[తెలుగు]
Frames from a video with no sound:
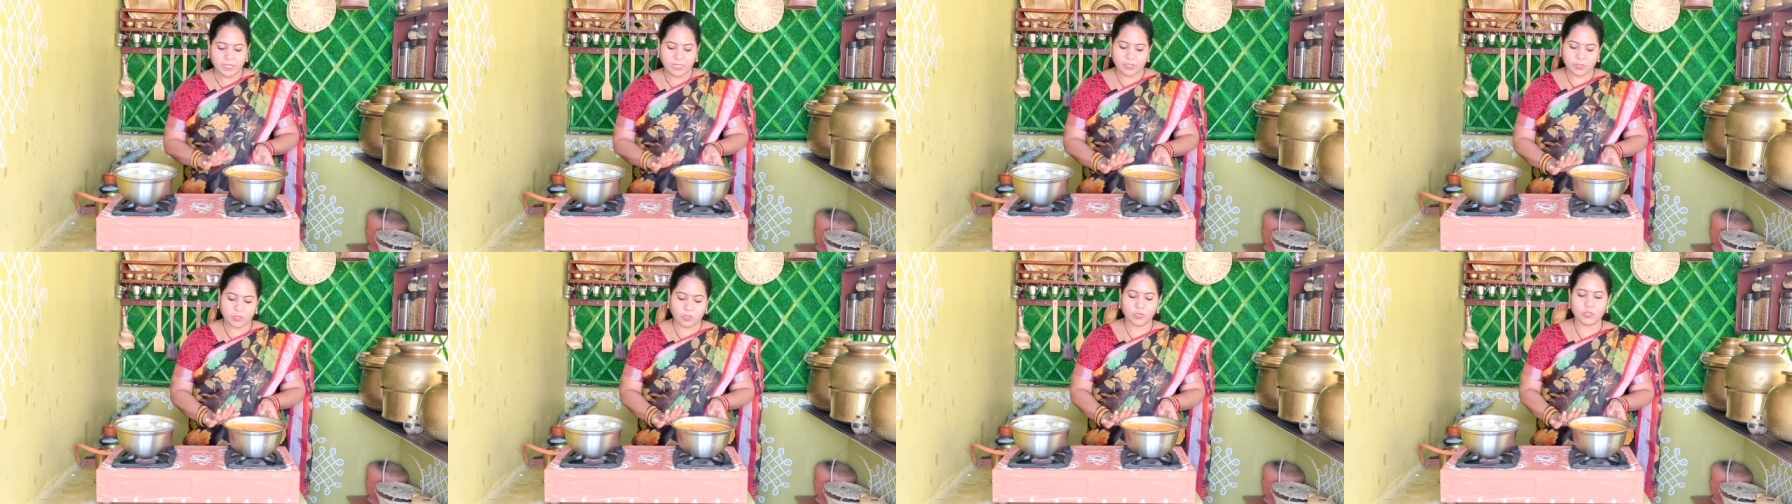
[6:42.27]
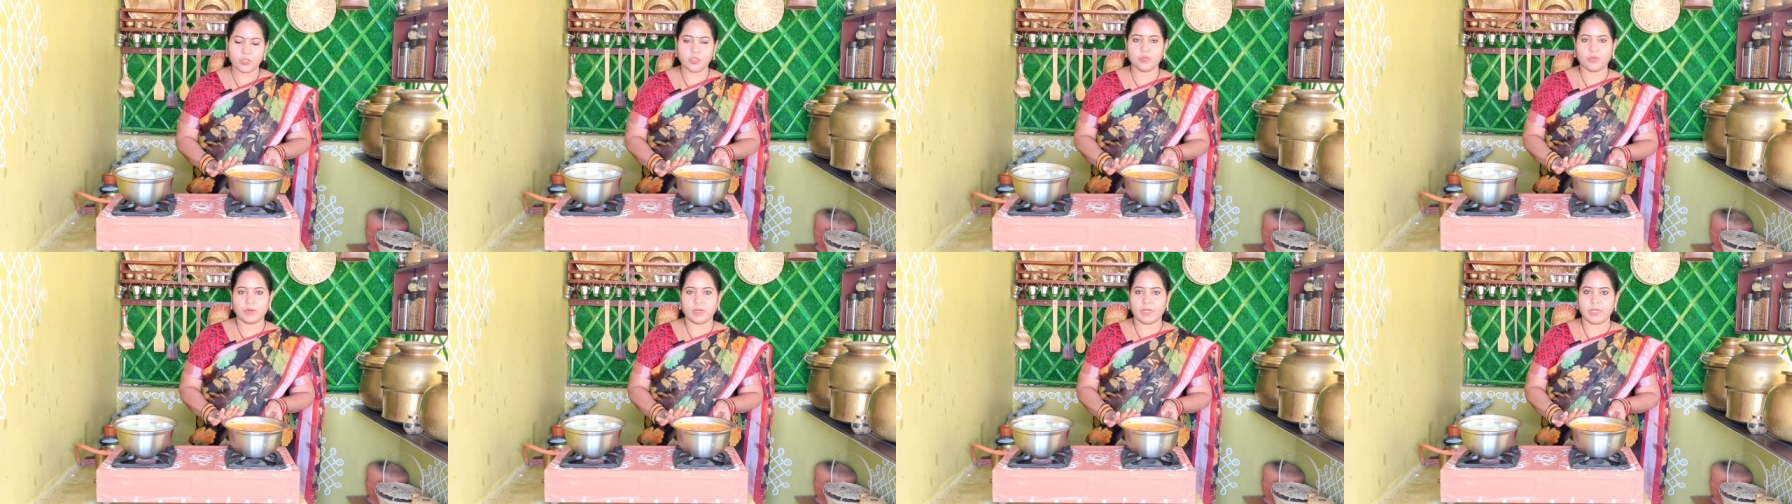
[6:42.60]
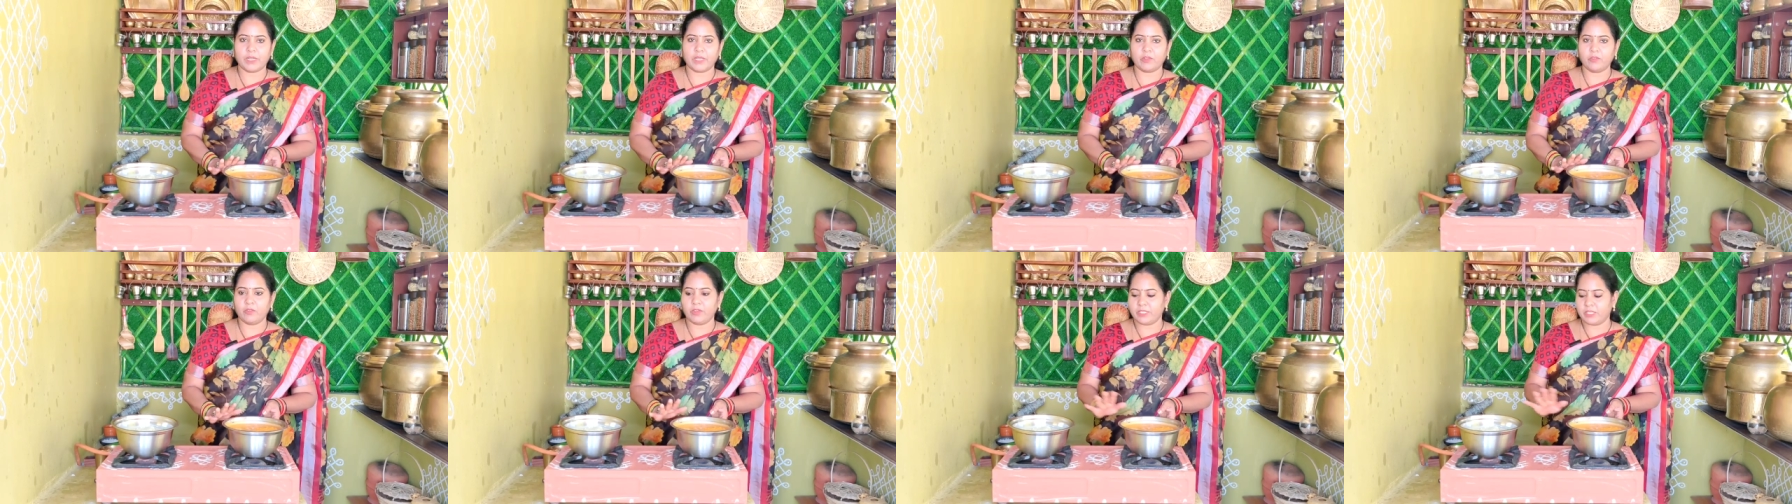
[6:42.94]
ఇది కొంచెం
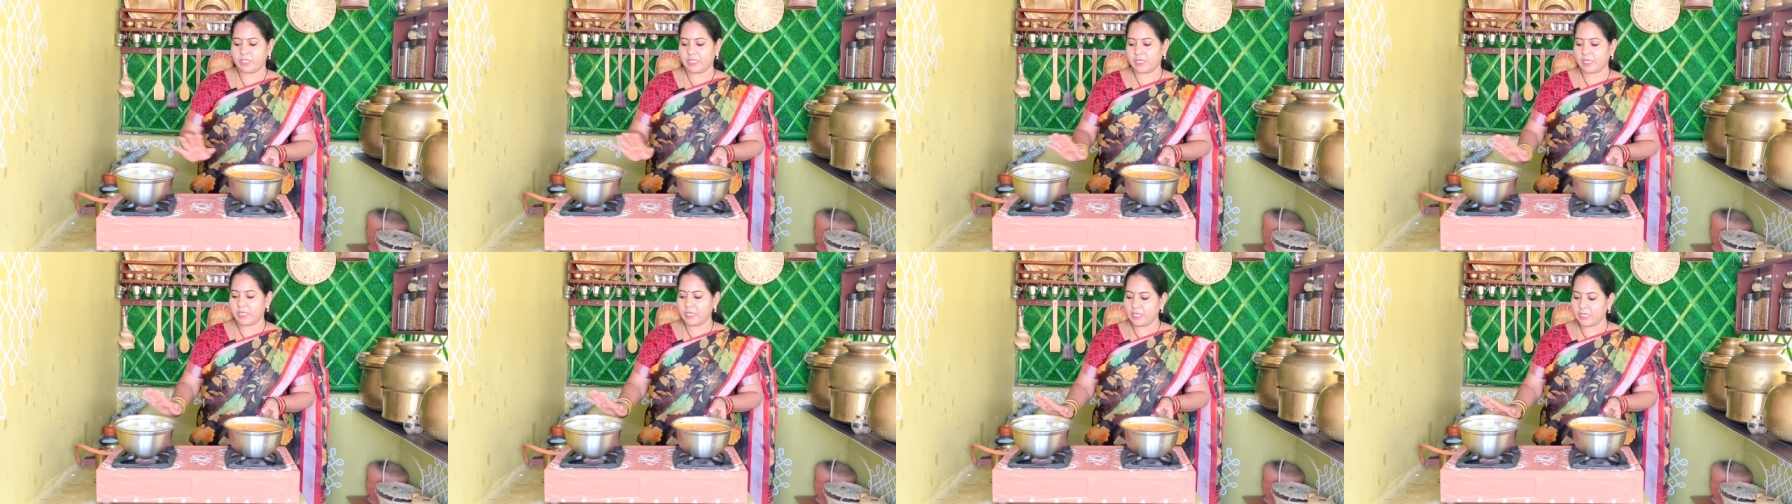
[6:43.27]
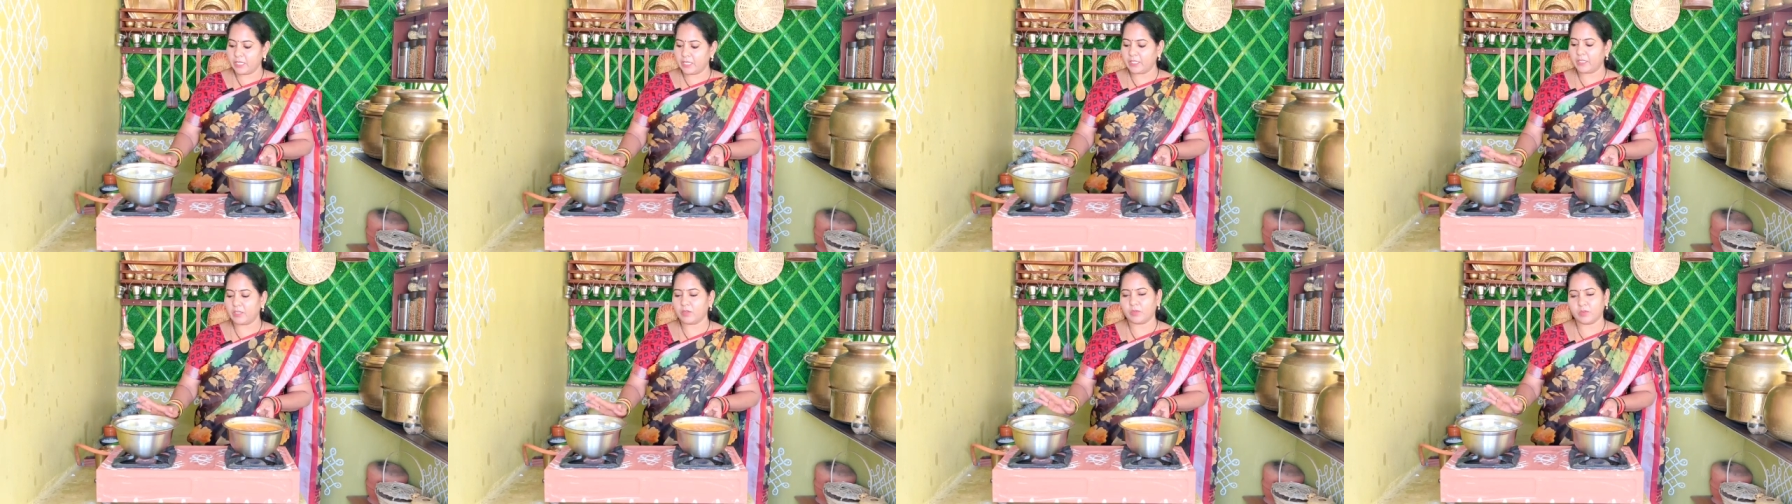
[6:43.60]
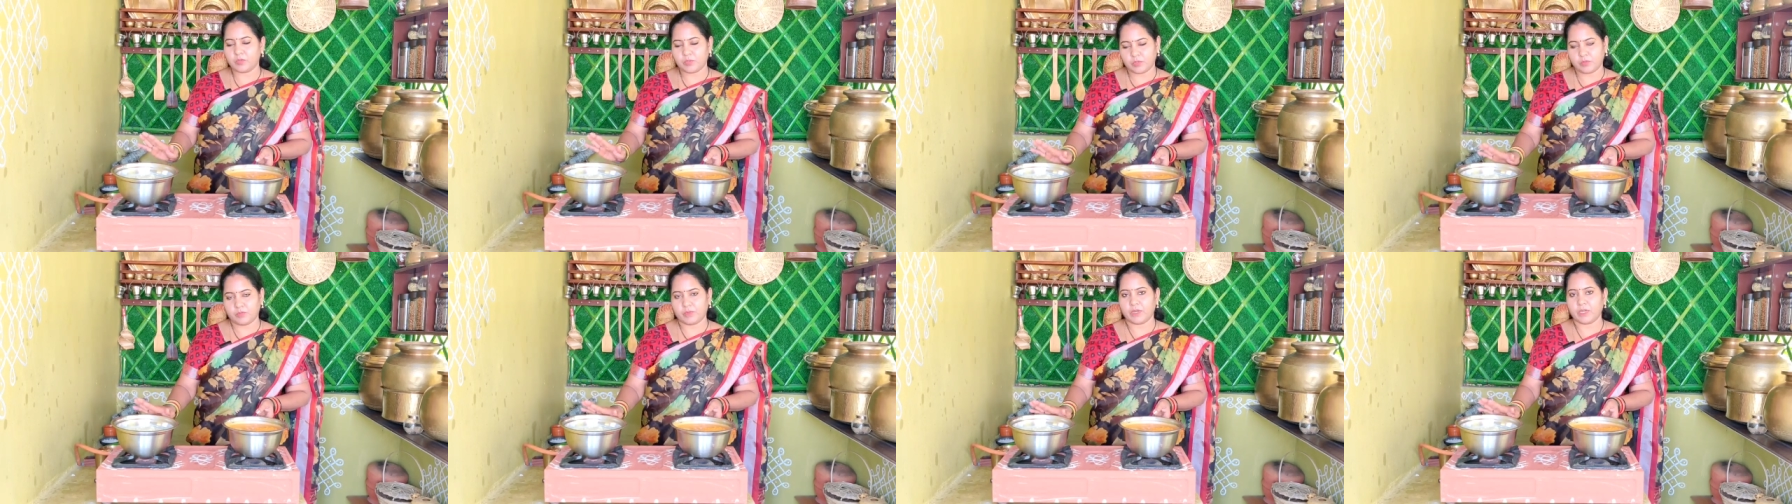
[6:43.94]
వాటర్ ఎక్కువ వేసాం కానీ ఇదైతే
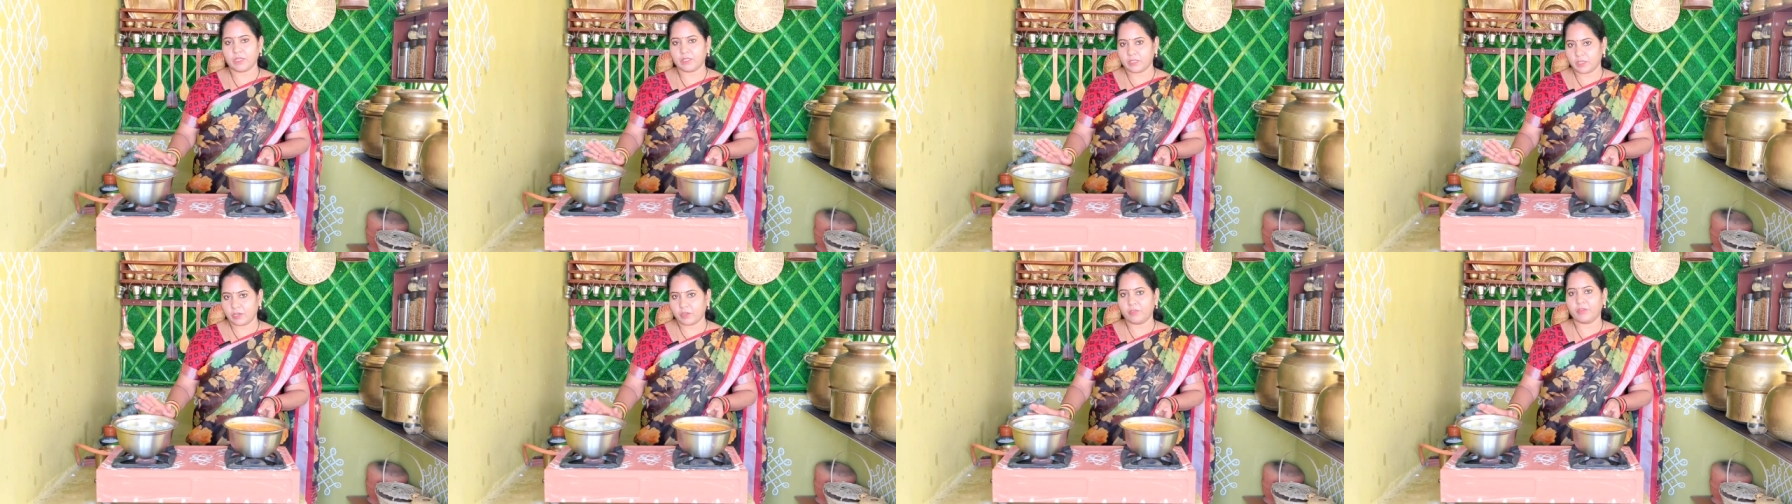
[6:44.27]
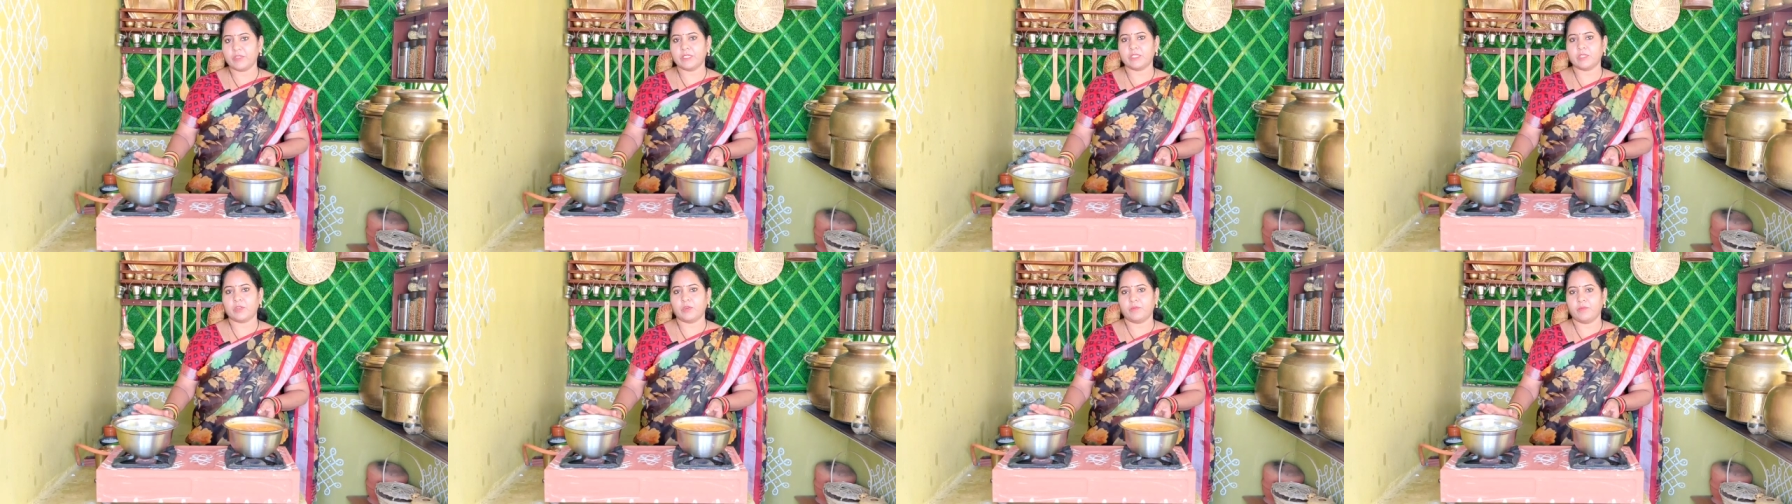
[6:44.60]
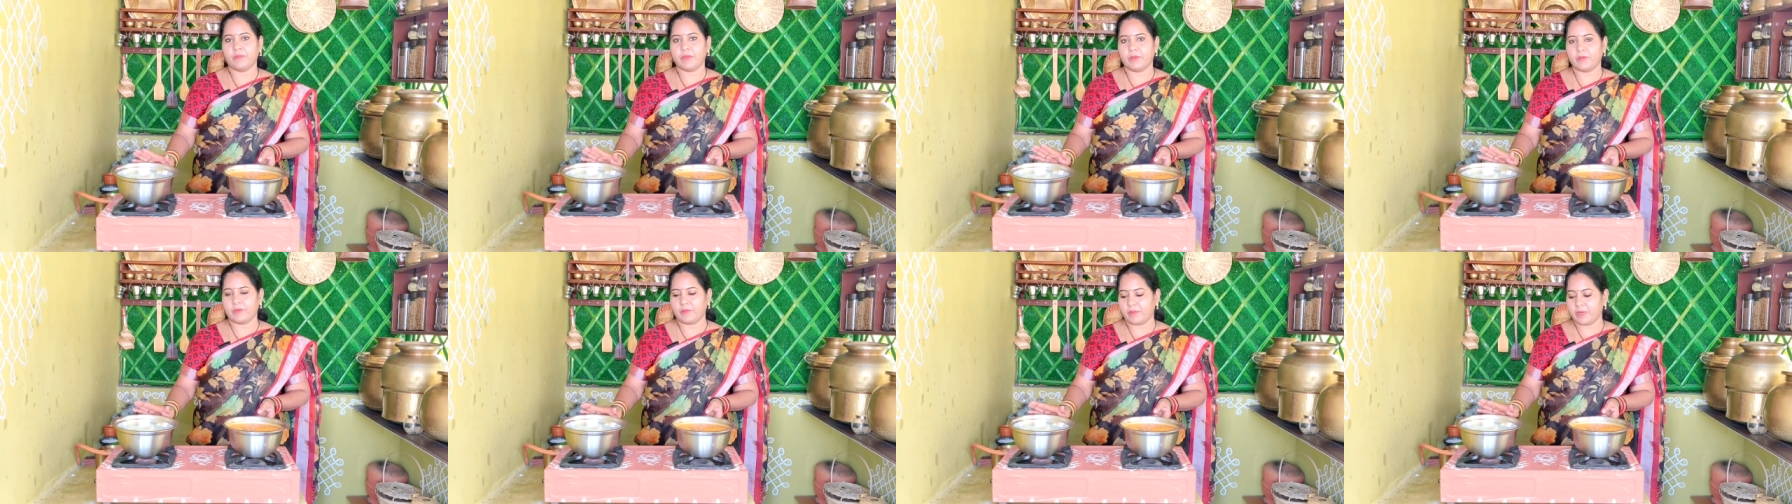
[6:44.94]
కొంచెం వాటర్ తక్కువ వేసే
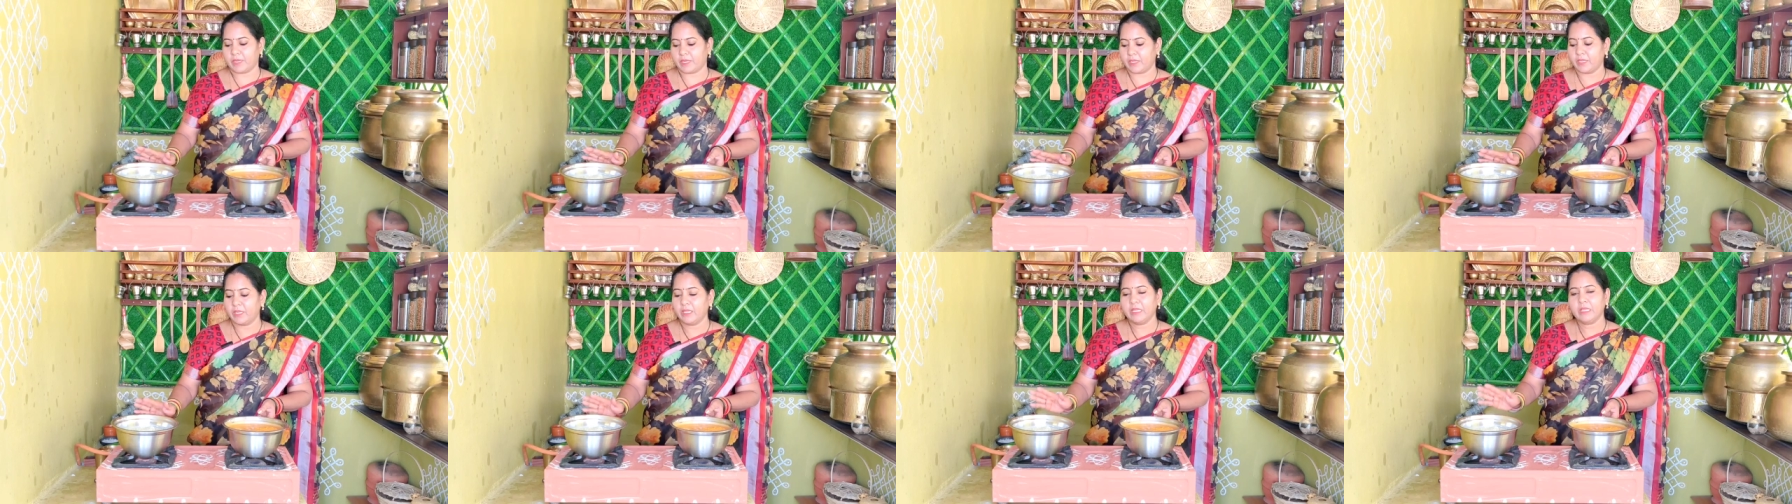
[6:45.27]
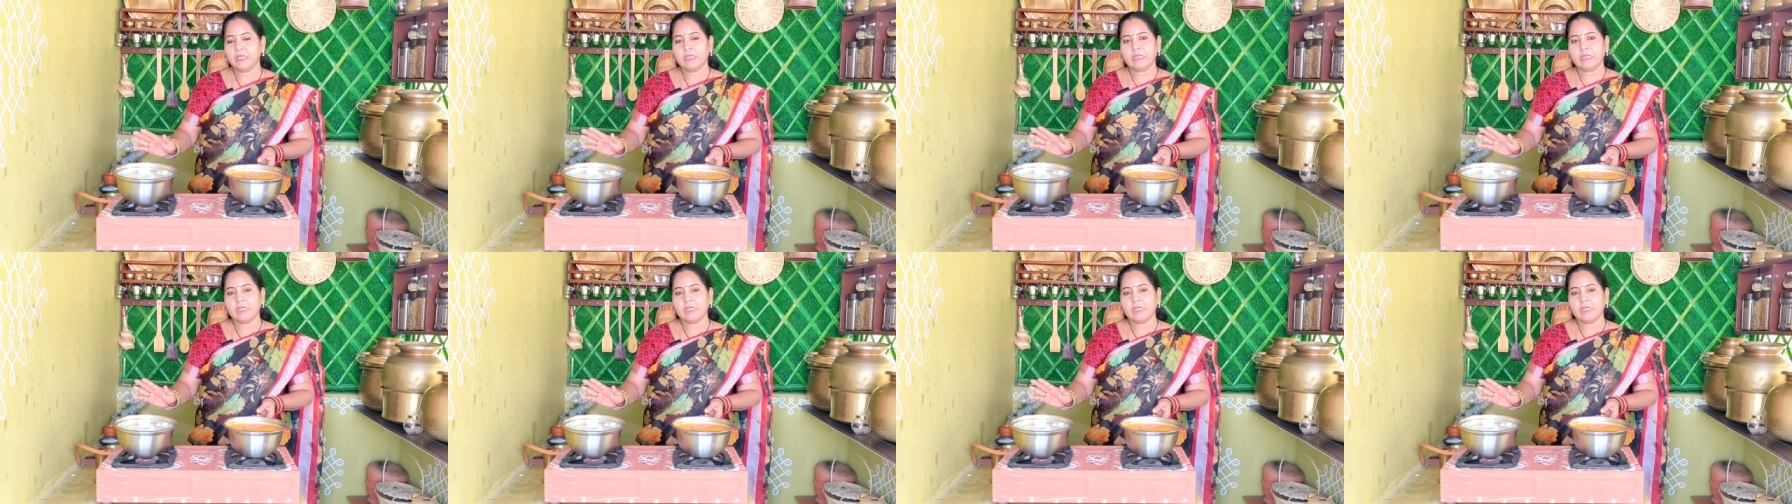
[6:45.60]
రుబ్బాం అనమాట